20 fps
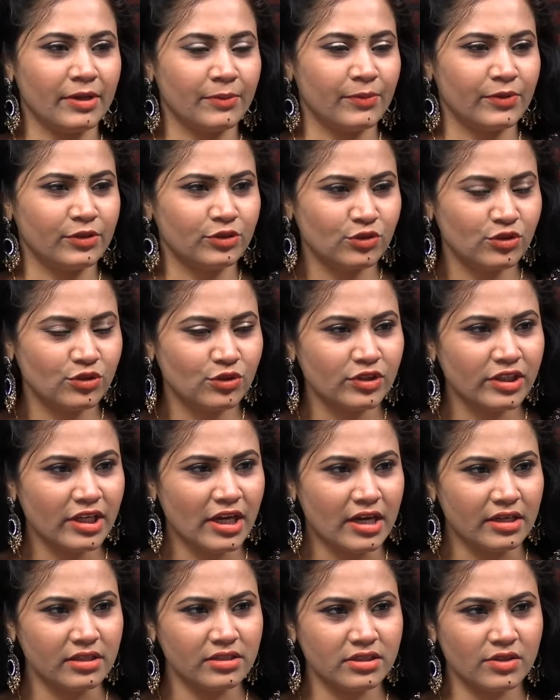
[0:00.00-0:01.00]
మనం ఇప్పుడు చూస్తుంటే
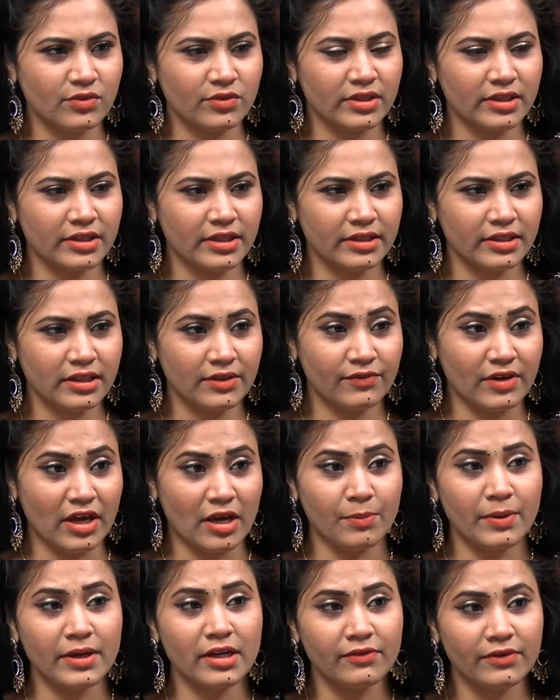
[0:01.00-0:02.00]
హరీష్ రావు గారు అయితే
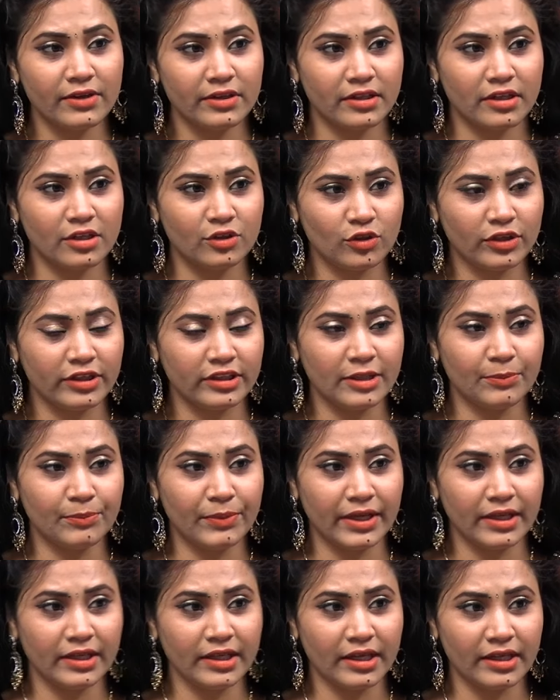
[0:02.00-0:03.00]
వ్యాపారవేత్తలతో అయితే
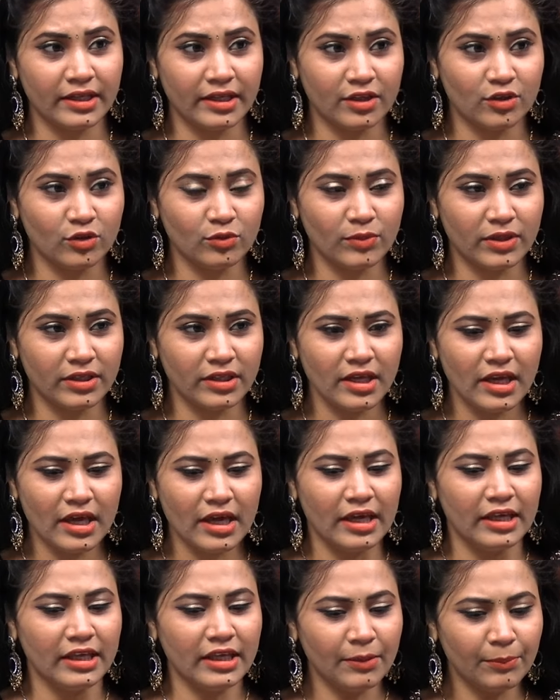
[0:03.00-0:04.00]
భేటీ అయ్యారు మరి
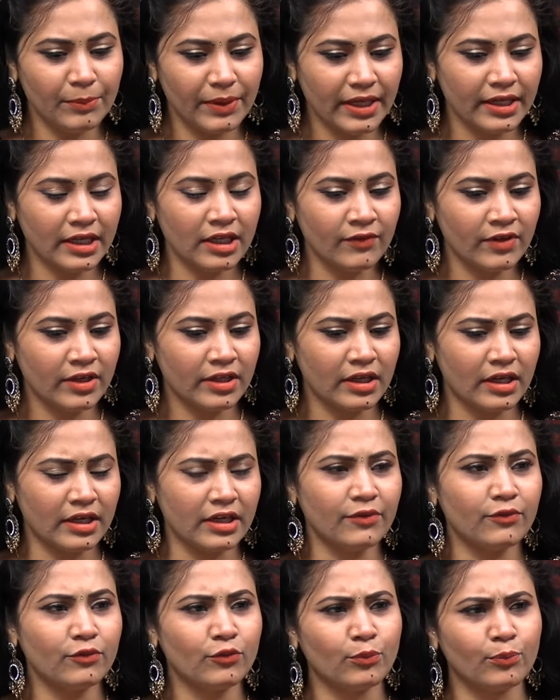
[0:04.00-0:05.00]
ఈ భేటీ వెనకాల
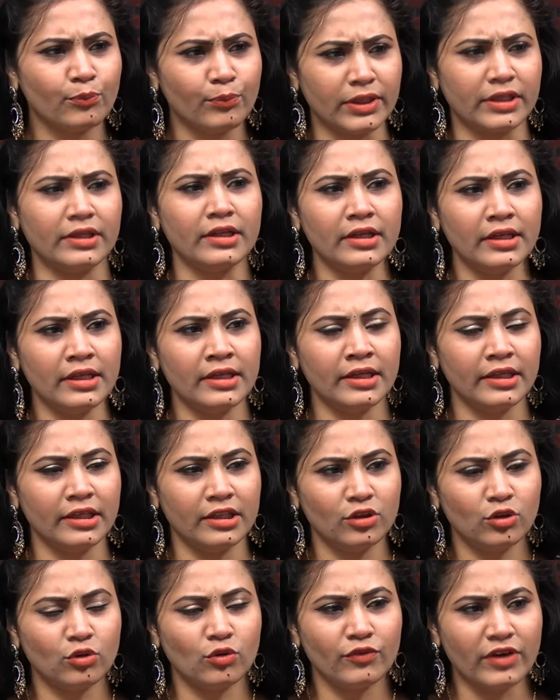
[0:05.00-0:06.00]
అంటే పర్టికులర్గా
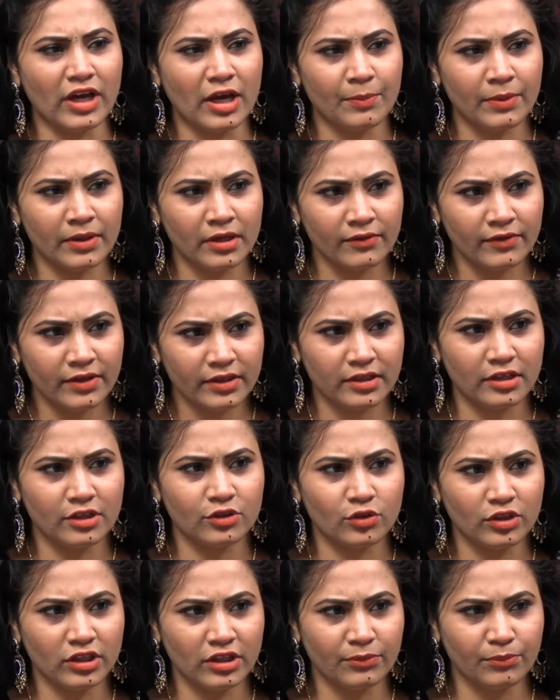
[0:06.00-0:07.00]
ఎందుకు
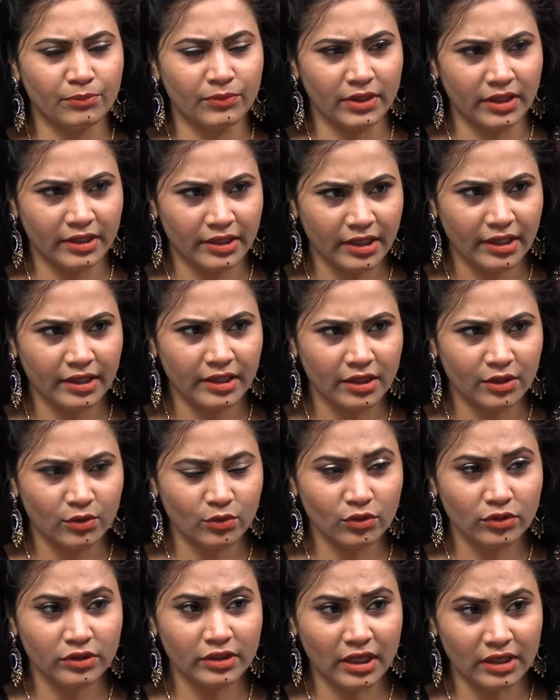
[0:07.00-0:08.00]
వ్యాపారవేత్తలతో భేటీ
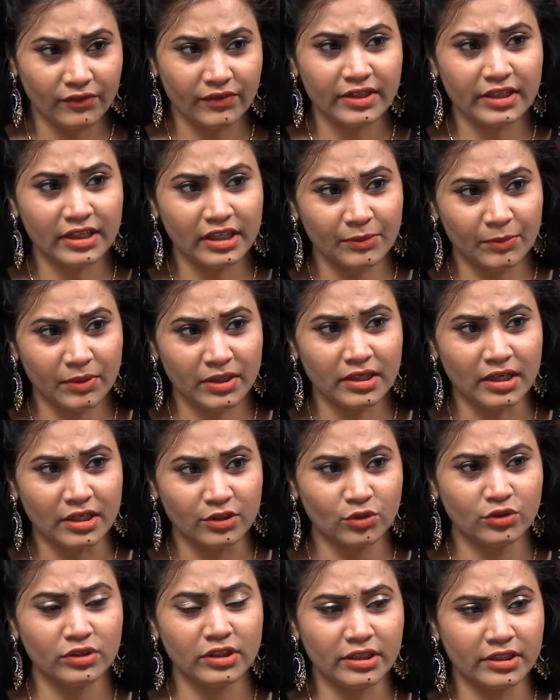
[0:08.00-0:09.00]
అయ్యారు దాని వెనకాల ఏమైనా
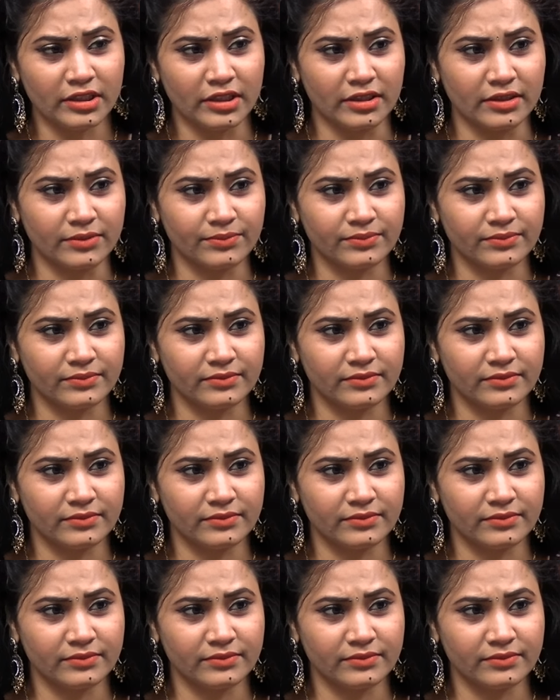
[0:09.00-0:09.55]
కథ ఉందంటారా